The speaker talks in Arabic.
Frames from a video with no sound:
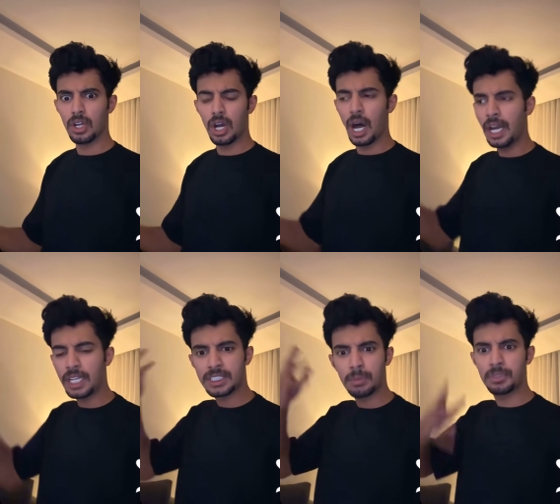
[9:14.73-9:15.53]
انا
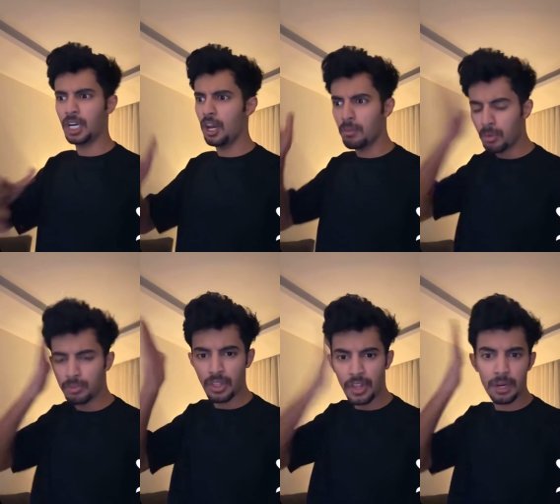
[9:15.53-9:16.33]
حسبته حلم
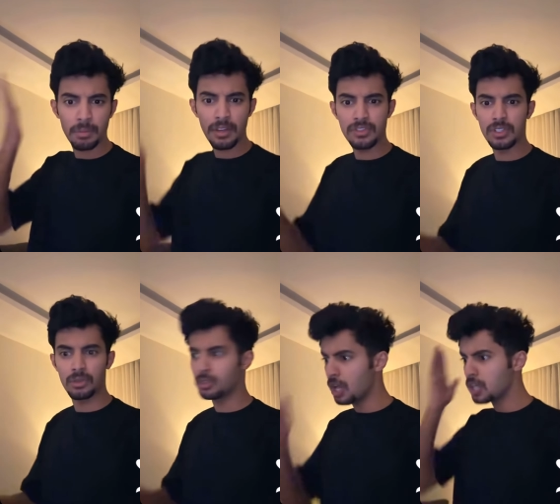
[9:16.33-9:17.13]
قمت اضرب نفسي
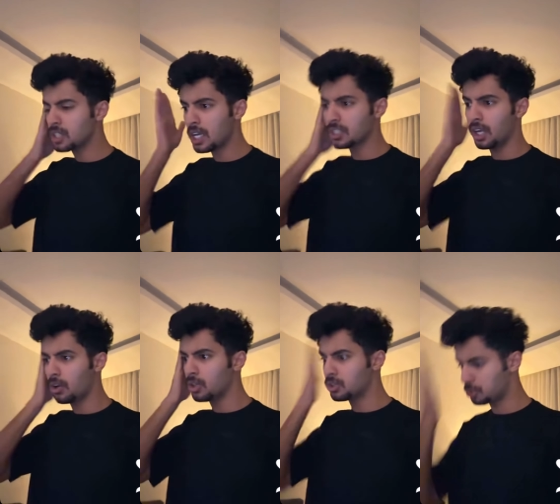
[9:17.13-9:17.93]
قلت يا صح يا
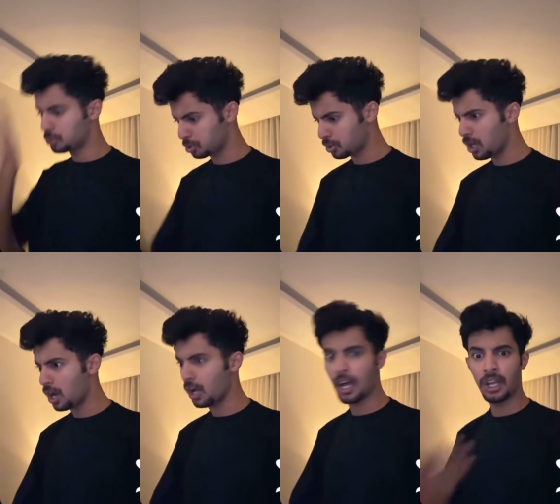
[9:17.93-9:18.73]
كوتش ايش
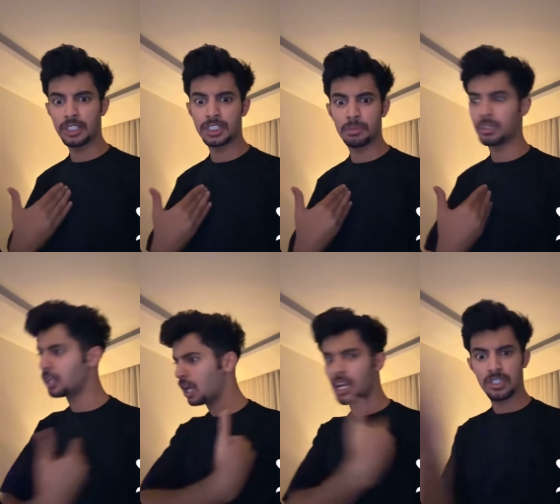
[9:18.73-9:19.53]
ذا انا حسبت اني
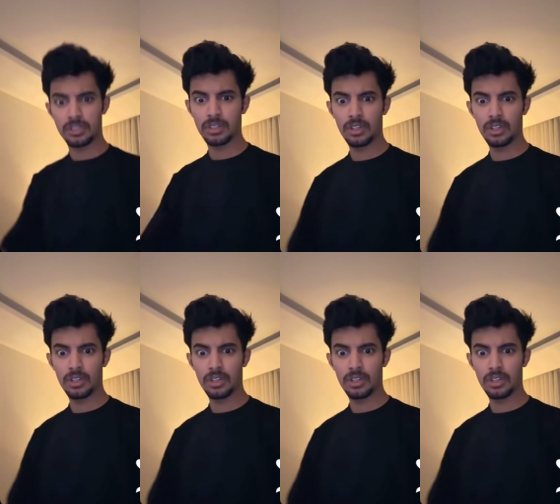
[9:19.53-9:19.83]
خلاص